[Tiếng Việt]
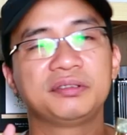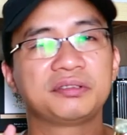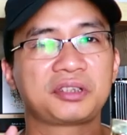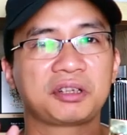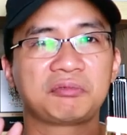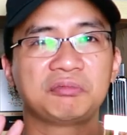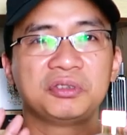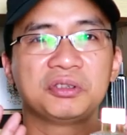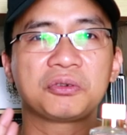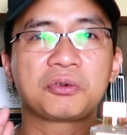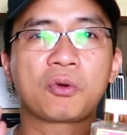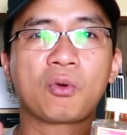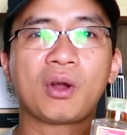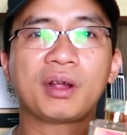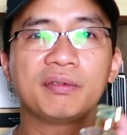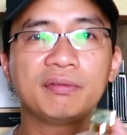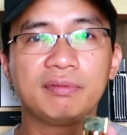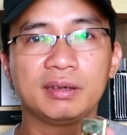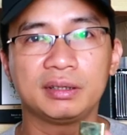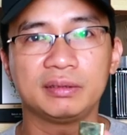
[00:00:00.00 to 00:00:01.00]
trong những
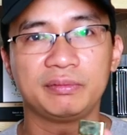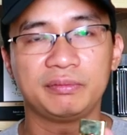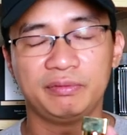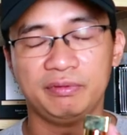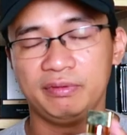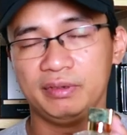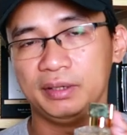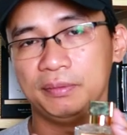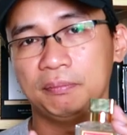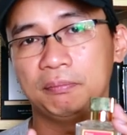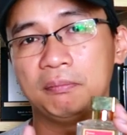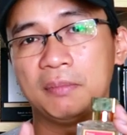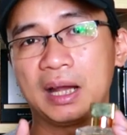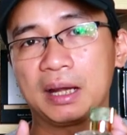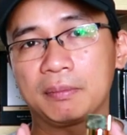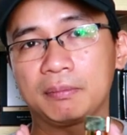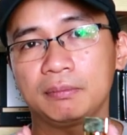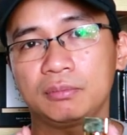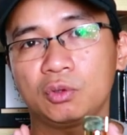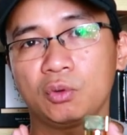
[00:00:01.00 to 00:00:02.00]
quái vật về
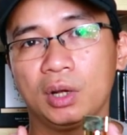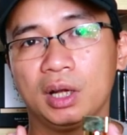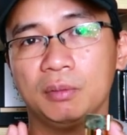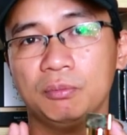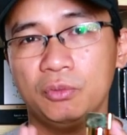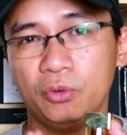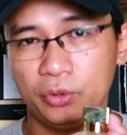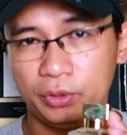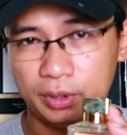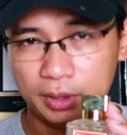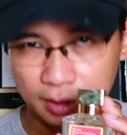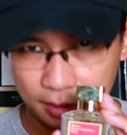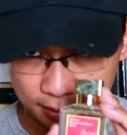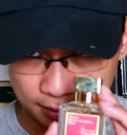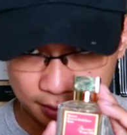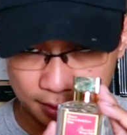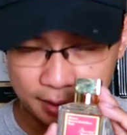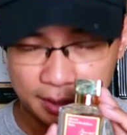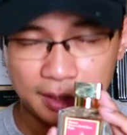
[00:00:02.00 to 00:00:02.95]
bám tỏa mùi hương.